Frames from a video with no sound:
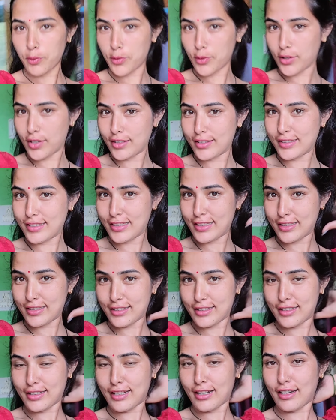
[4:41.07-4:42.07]
आपको और अच्छे
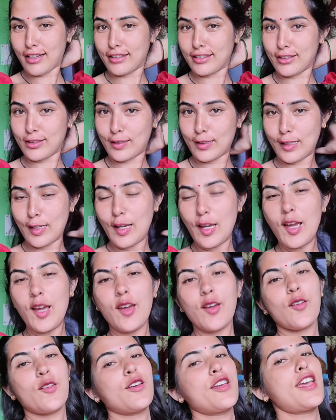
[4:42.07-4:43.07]
से दिखा रही और
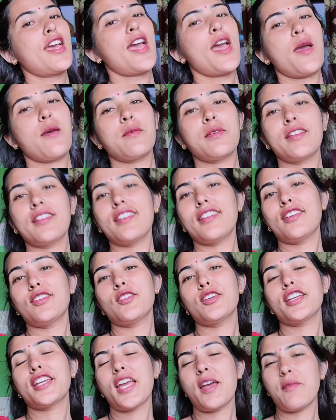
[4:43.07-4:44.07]
कोई है भी नहीं
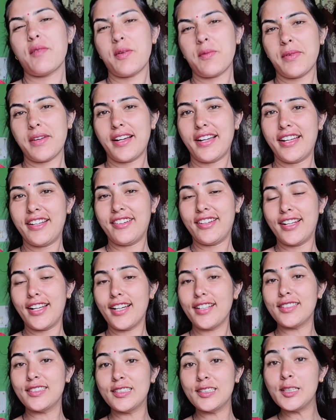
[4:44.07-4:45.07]
कोई कैमरा पकड़ने
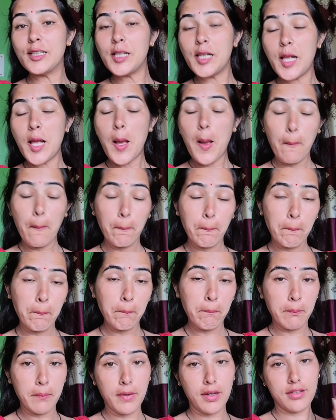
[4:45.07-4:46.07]
वाला
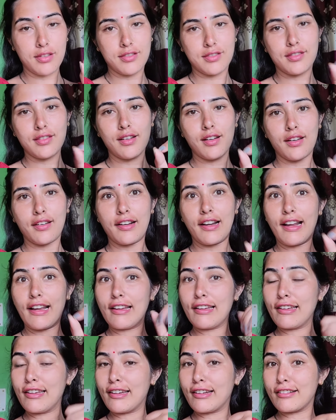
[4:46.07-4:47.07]
मस्त लग रहा
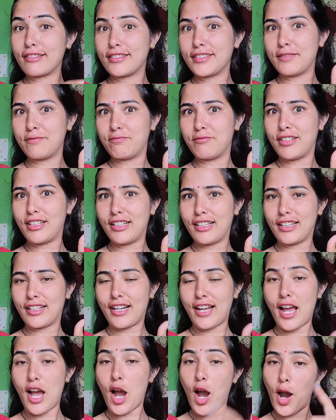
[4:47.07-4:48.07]
है एक नंबर लग
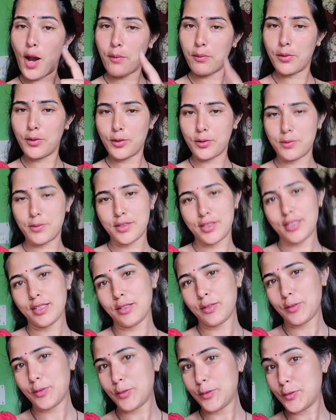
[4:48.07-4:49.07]
रहा है आप लोग भी
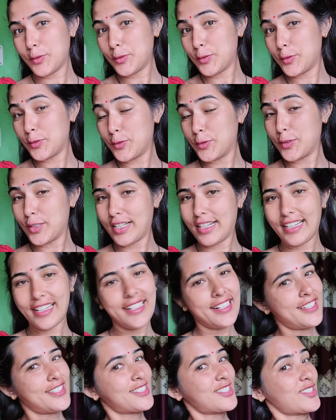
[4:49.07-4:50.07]
ज़रूर
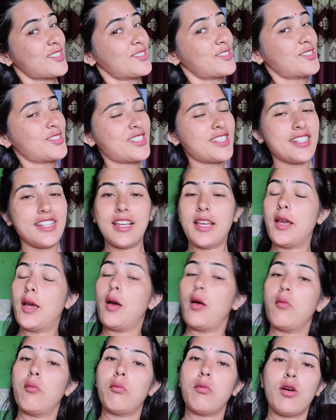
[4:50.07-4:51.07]
लेना ज़रूर
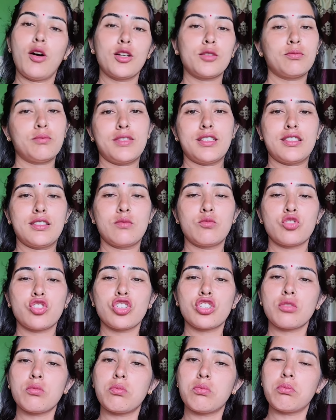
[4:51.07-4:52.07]
बहुत मस्त
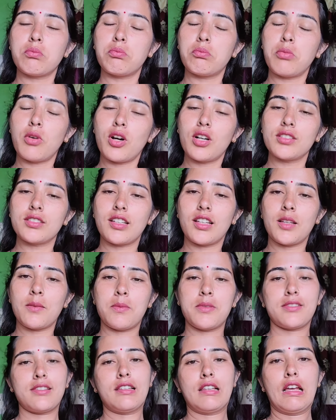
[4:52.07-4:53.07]
मुझे तो बहुत ज़्यादा
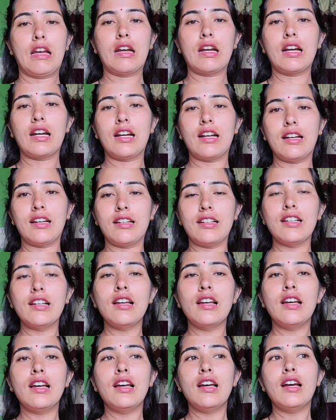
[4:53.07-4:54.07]
पसंद आएगा
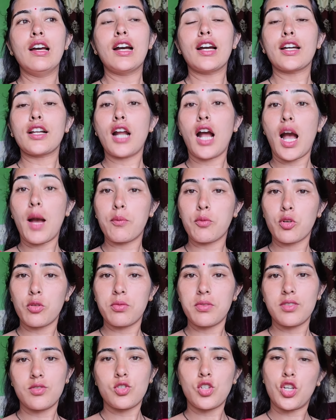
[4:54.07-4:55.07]
अगर आपको
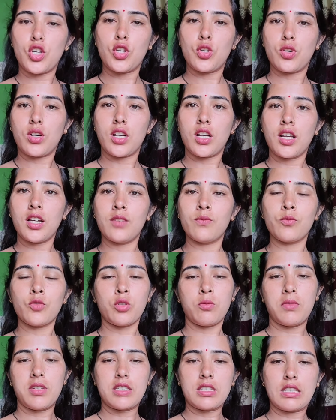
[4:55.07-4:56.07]
भी चाहिए होगा ना
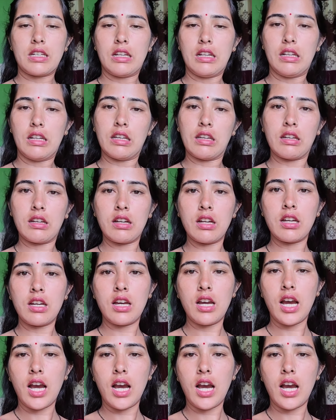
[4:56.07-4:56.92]
तो मैं इसका लिंक